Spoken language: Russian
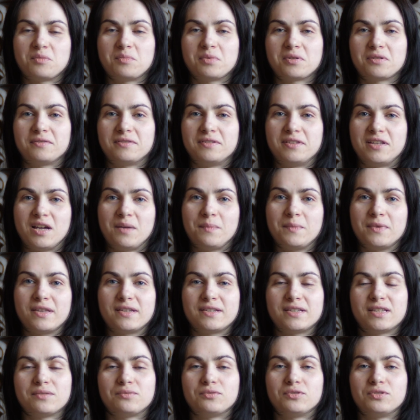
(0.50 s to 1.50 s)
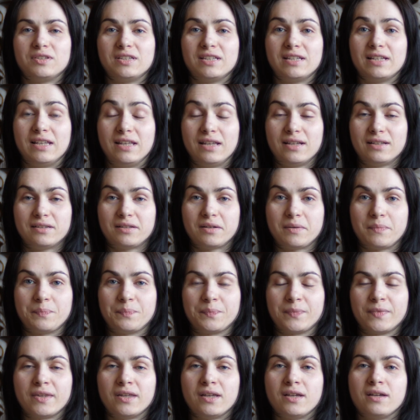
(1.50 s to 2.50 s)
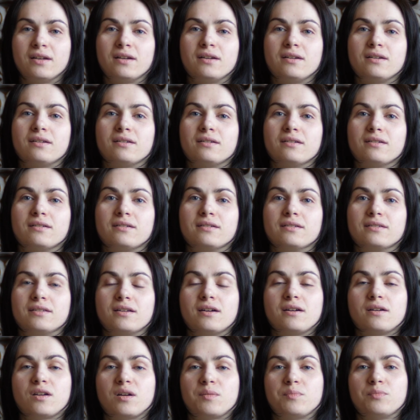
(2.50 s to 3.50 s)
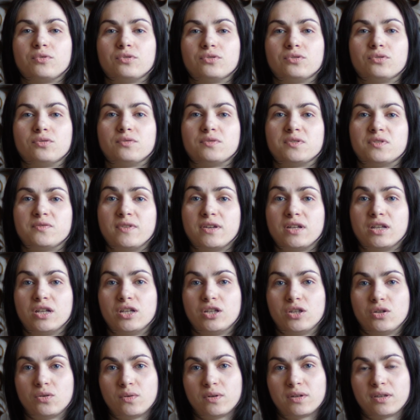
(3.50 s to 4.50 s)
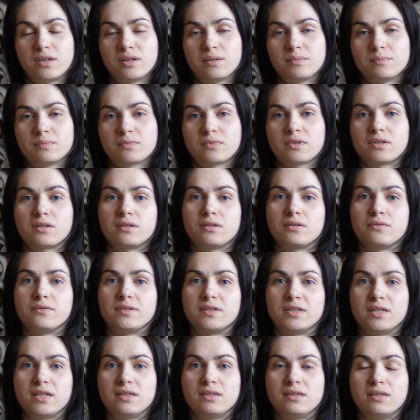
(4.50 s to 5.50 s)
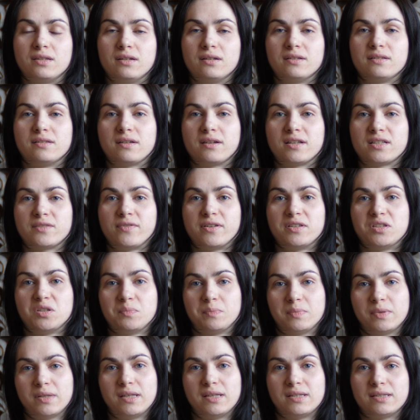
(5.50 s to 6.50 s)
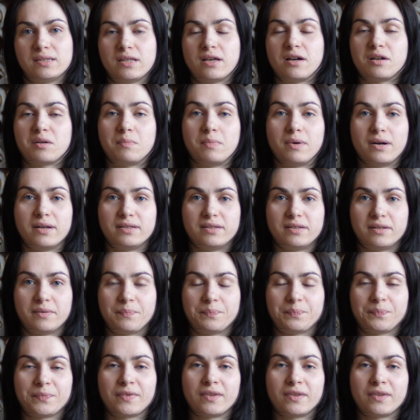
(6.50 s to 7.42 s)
Доброго дня, меня зовут Елена. А, я работаю в сфере йоги а, в центре Сарасвати Плейс на Арбате.